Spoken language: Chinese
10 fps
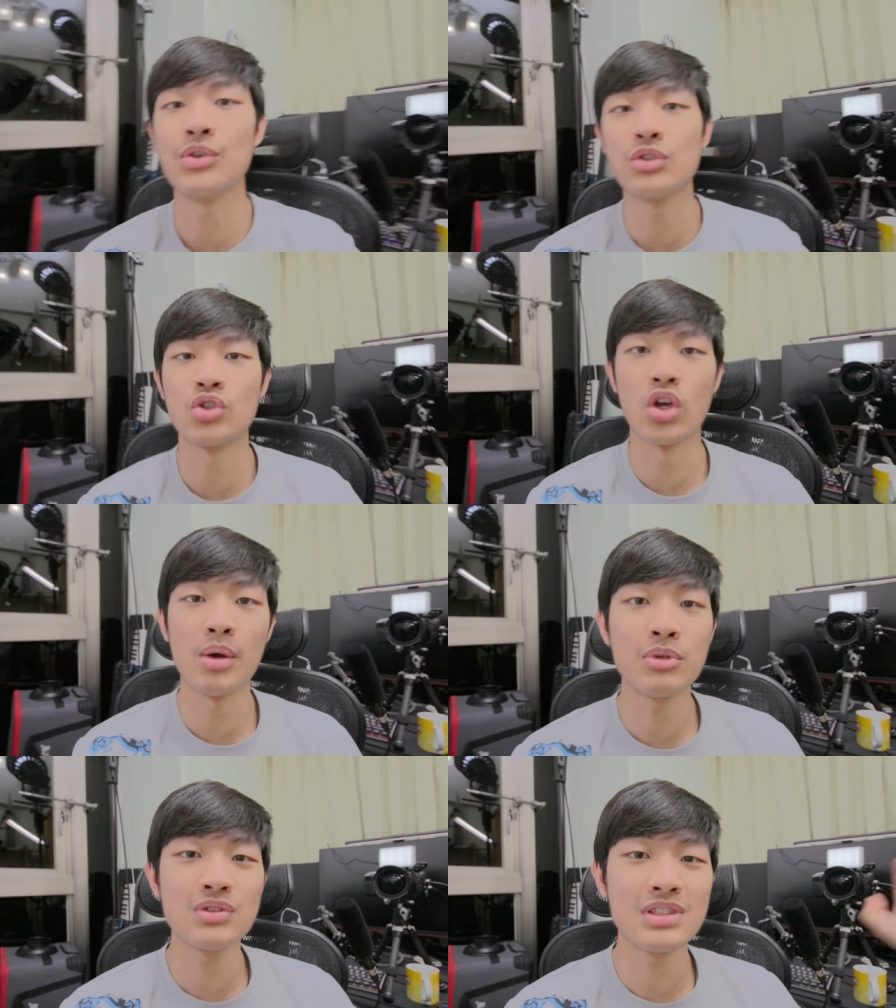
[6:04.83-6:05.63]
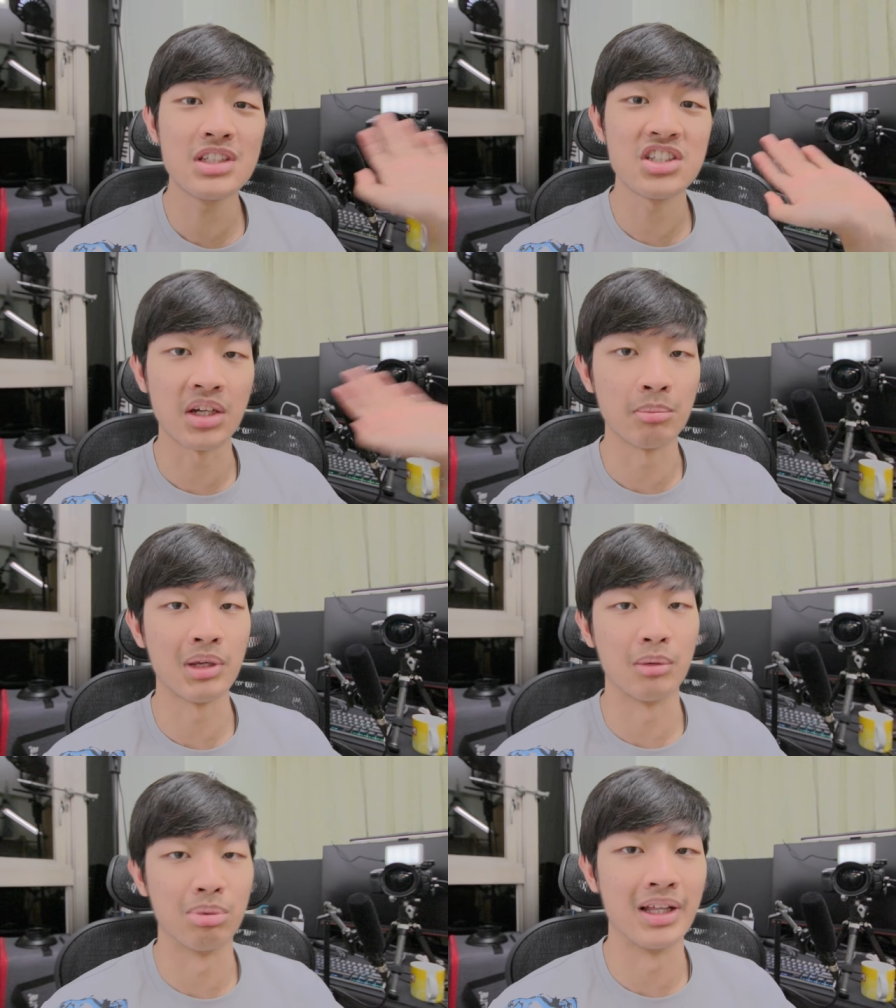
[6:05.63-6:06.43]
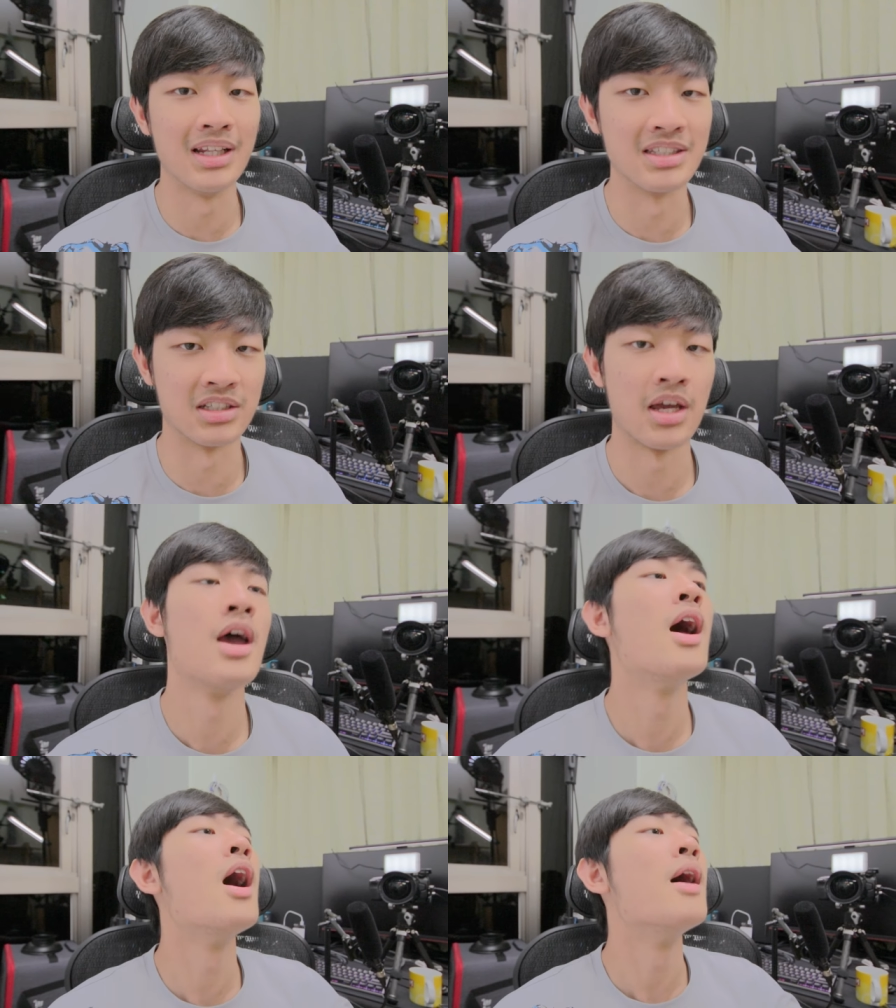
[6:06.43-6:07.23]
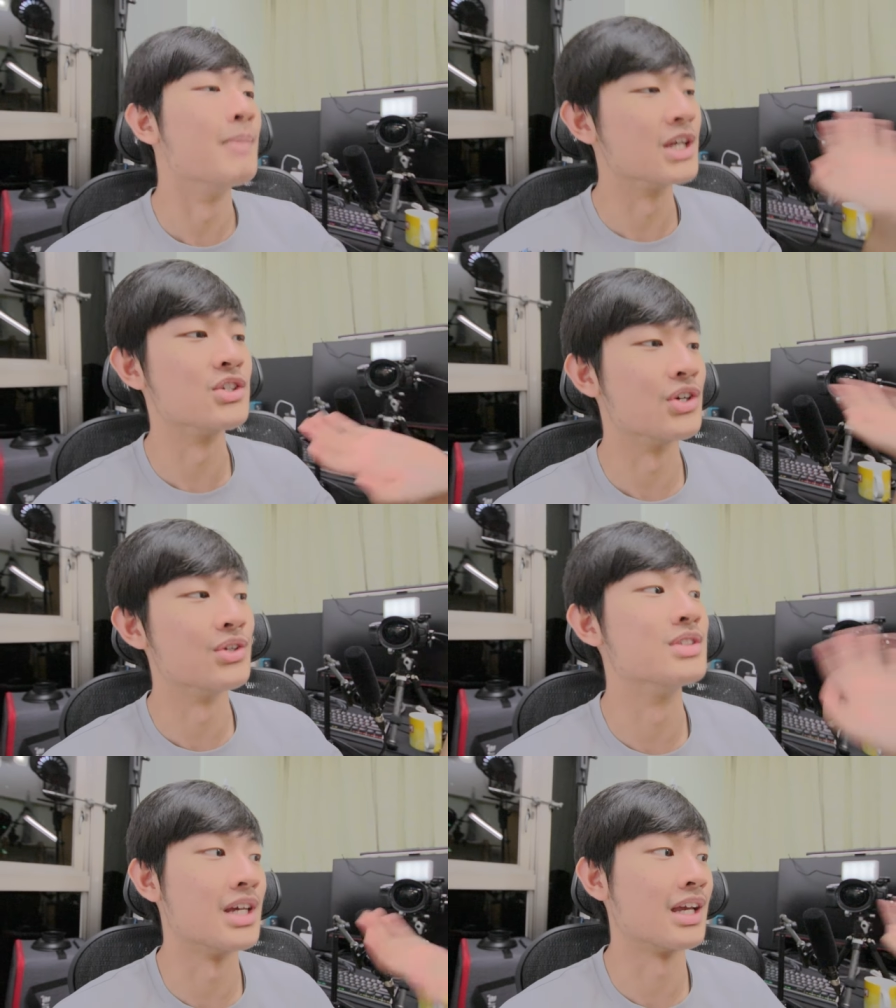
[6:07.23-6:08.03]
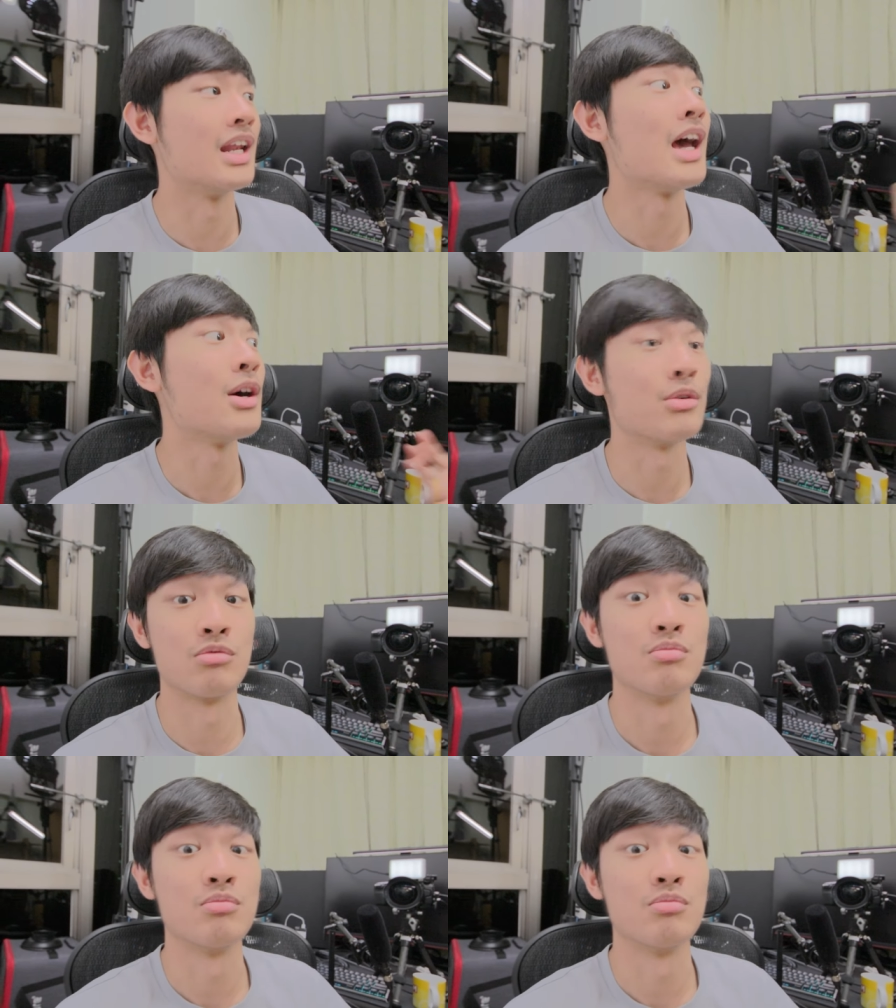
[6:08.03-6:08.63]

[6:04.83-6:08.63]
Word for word: 一个全部都是日常影片 playlist，make sure you check it out。